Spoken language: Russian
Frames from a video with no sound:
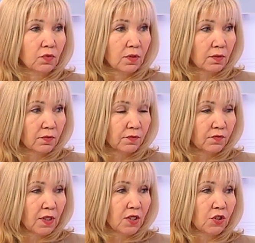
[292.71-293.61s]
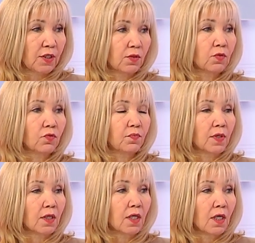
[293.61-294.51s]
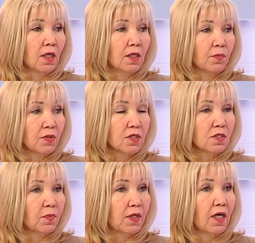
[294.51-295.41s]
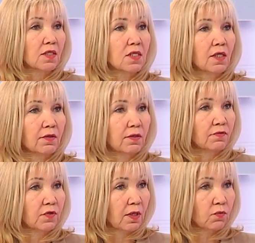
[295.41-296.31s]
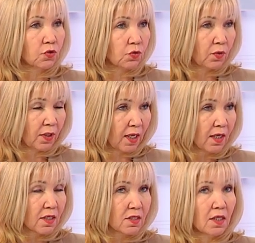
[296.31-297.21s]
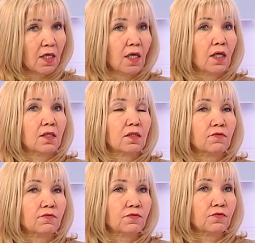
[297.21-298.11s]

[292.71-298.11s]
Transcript: Вот э, в нашей группе репетиции проходили в хоровой школе «Радость», угу.